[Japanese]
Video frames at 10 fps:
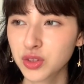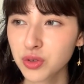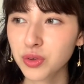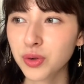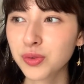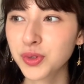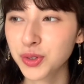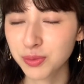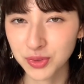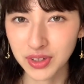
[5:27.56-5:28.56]
の本を
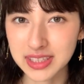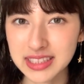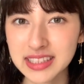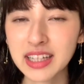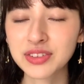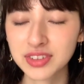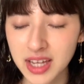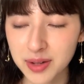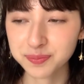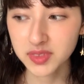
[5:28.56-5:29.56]
読むのが好きなの
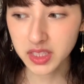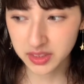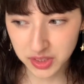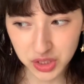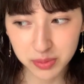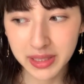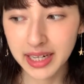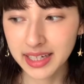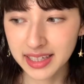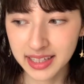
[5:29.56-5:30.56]
で勧め
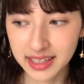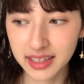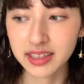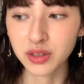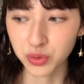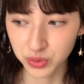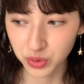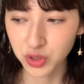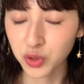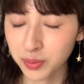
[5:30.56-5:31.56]
られない限り本
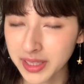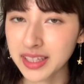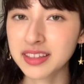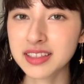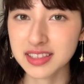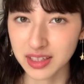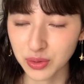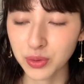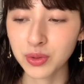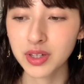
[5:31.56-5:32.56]
当に読まないんですけ
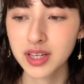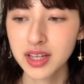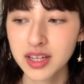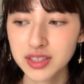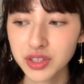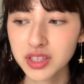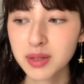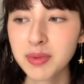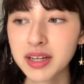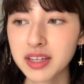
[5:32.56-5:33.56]
どそれ
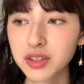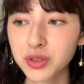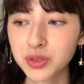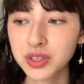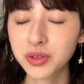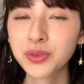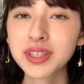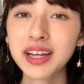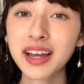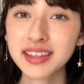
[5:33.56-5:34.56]
でまあ結局日本
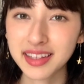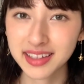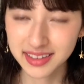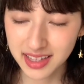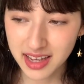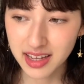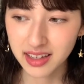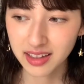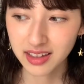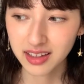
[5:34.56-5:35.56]
に帰ってきて
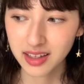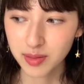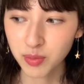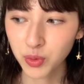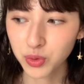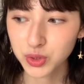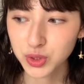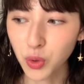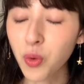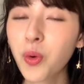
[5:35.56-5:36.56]
もう
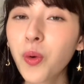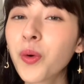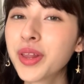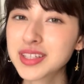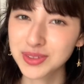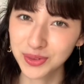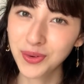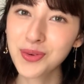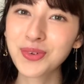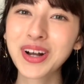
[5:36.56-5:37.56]
速攻でその
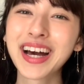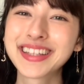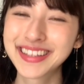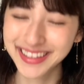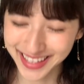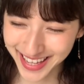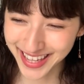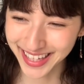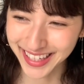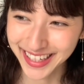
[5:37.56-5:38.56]
本を買っ
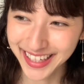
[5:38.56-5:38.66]
て